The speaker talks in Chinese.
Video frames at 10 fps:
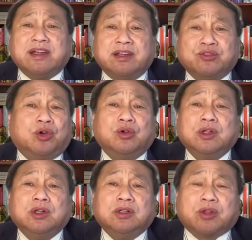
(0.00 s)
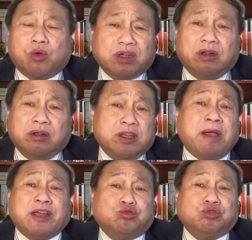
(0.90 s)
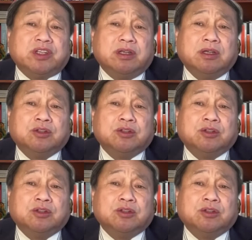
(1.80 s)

人最后都是一败涂地，